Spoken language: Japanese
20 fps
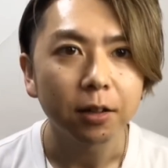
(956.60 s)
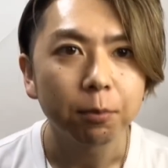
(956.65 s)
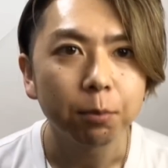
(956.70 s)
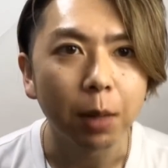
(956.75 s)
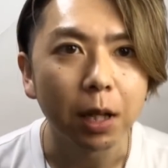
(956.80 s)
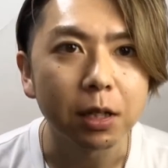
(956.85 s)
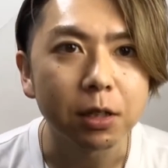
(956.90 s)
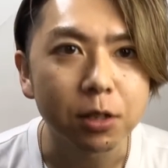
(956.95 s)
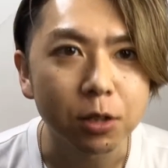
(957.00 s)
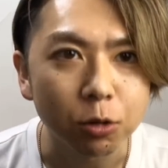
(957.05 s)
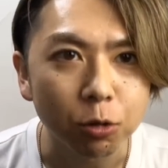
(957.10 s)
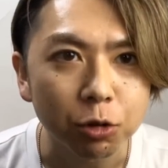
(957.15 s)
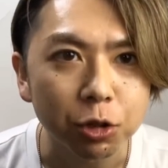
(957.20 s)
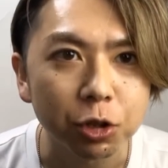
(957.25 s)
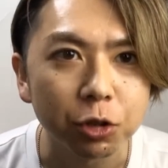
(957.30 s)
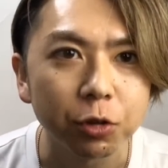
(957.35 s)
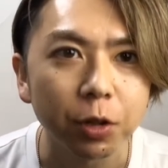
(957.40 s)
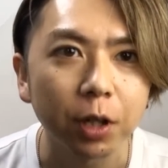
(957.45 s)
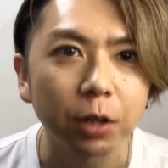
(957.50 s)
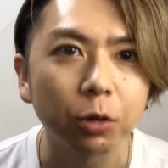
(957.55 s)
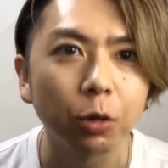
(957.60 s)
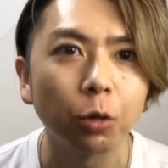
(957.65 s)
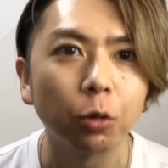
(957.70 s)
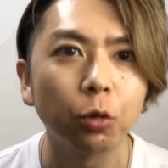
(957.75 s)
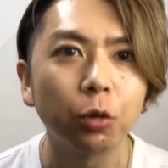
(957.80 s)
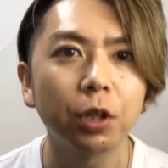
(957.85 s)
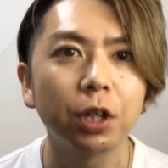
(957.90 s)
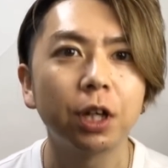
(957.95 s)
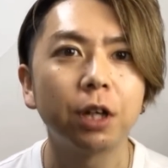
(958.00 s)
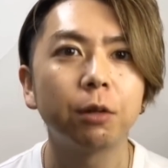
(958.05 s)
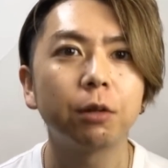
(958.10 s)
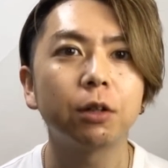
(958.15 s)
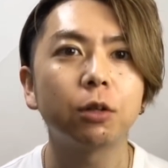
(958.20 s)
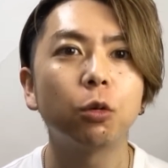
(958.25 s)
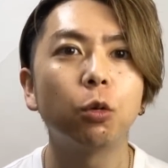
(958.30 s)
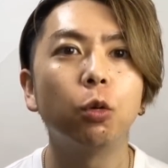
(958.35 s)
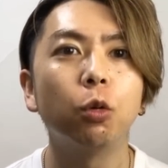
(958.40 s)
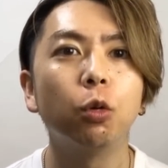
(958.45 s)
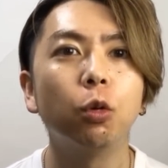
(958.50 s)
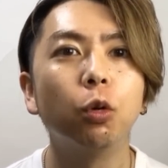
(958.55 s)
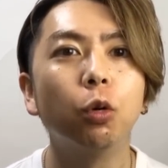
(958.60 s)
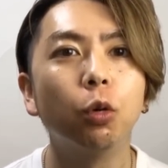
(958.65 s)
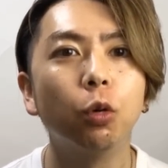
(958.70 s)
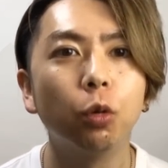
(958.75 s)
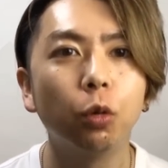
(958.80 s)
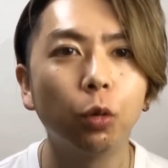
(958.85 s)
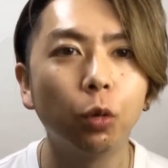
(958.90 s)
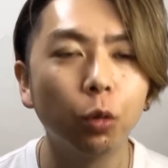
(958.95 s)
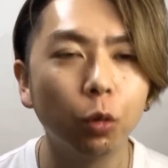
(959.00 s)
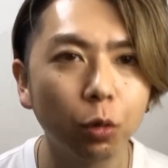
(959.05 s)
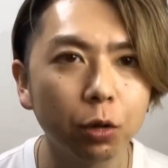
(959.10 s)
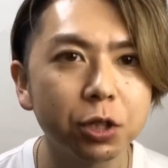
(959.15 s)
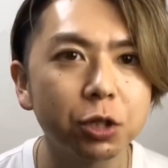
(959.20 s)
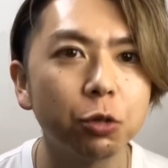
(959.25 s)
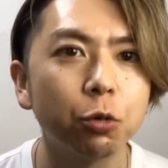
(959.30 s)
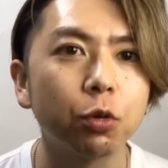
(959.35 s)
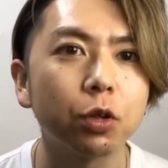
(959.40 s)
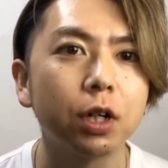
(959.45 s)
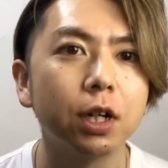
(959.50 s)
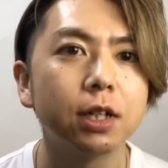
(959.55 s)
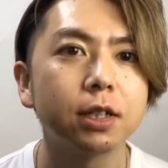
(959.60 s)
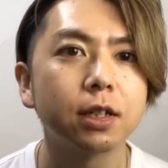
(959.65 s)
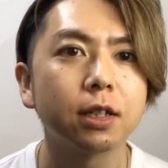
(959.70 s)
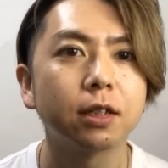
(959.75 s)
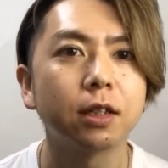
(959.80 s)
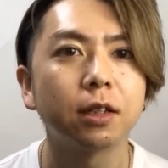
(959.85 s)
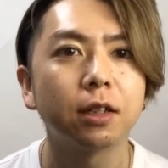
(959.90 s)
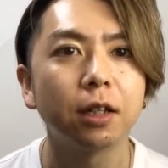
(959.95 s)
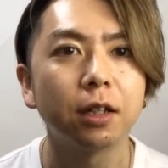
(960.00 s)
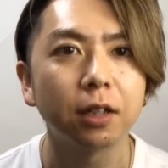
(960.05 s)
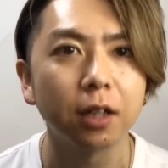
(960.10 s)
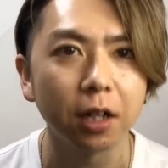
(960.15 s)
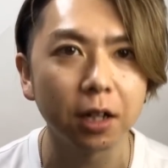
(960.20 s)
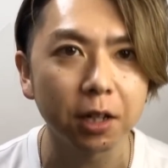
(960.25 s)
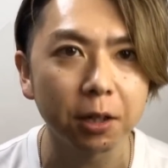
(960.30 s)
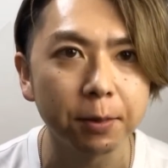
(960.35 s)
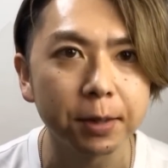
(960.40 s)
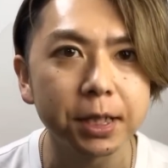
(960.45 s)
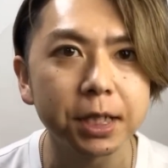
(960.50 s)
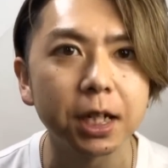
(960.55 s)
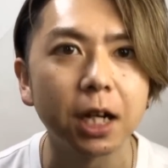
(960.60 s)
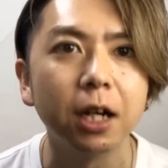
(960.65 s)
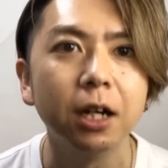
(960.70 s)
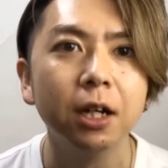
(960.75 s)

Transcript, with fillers: パンツのシルエットの変更方法を紹介させていただきました。